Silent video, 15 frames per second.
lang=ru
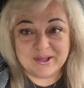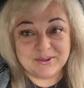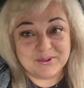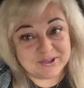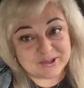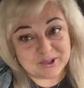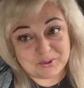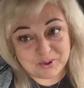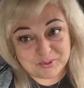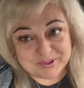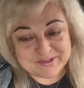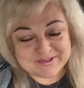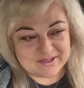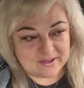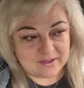Ну, я так
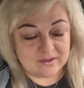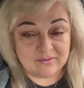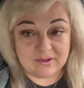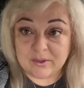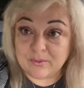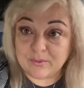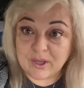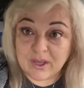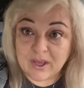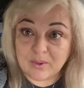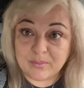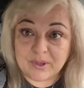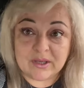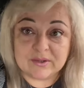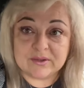образно говорю.
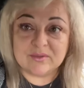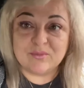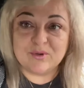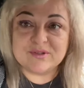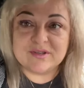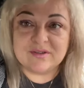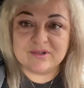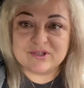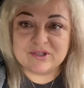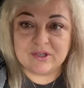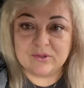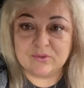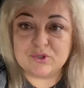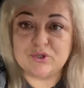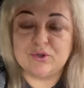Поэтому,
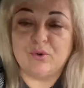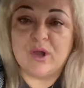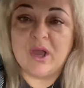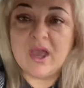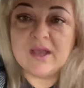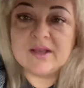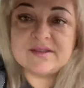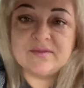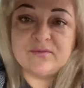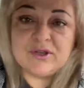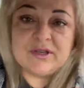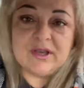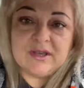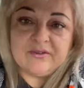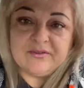девочки, ну что,
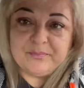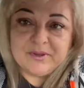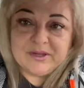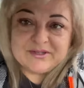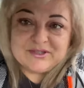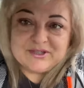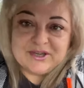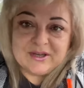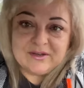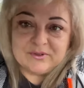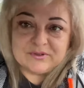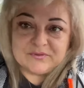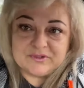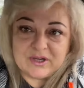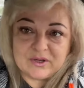сегодня я в плаще
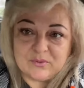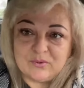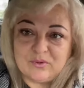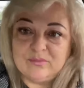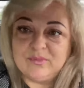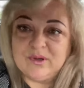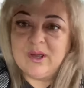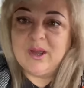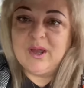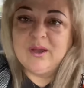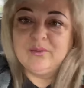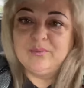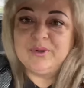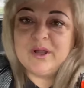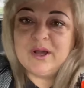вот в таком.
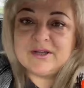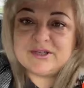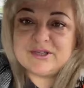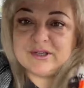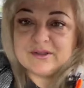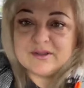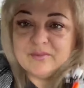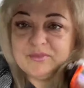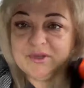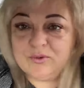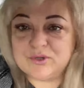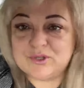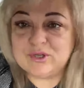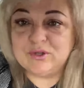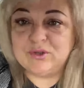Плащик на мне
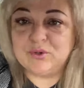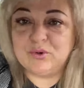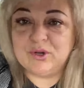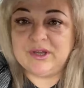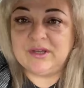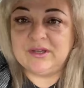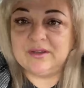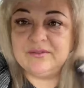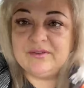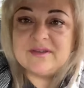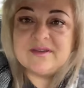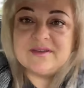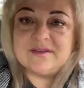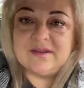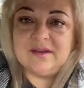очень тоненький,
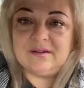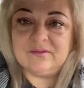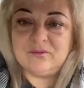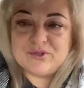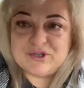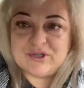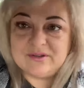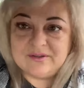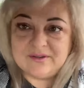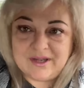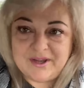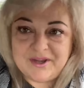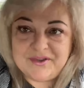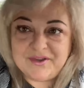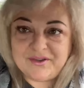видите? Очень
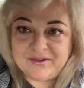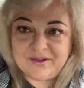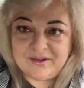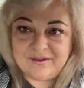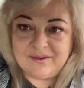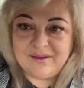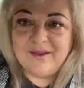длинненький,